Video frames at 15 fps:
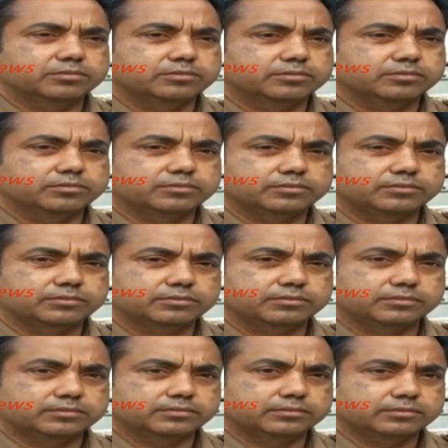আচ্ছা আচ্ছা
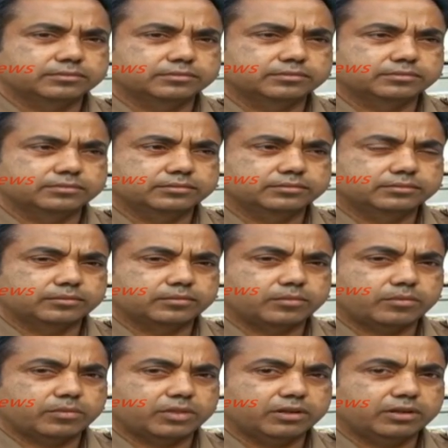স্যার আপনার নাম